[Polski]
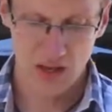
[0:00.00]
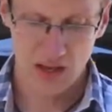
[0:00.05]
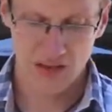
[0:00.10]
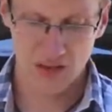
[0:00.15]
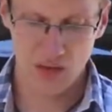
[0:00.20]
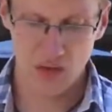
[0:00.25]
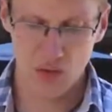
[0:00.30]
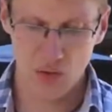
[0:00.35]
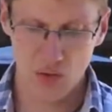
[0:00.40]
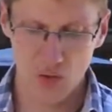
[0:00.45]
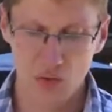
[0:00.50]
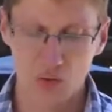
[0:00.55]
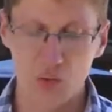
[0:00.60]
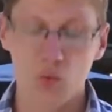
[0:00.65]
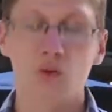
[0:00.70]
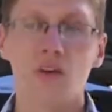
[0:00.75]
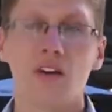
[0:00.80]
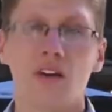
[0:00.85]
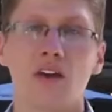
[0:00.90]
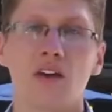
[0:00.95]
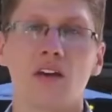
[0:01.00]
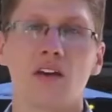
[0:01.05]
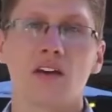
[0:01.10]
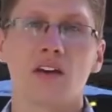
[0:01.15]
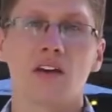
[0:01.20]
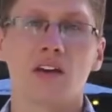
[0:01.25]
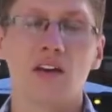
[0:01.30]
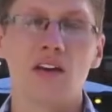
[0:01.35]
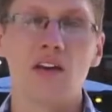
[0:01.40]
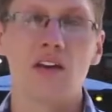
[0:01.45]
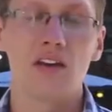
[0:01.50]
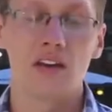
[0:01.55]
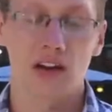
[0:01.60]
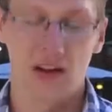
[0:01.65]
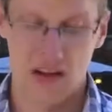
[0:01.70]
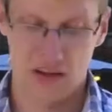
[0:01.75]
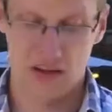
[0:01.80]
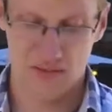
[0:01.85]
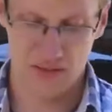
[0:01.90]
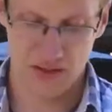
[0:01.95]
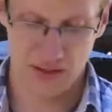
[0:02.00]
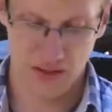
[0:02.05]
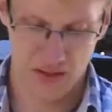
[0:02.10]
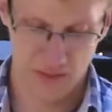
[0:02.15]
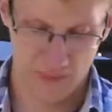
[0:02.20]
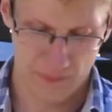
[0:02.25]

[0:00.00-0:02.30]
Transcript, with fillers: na rogu długiej i nalewek.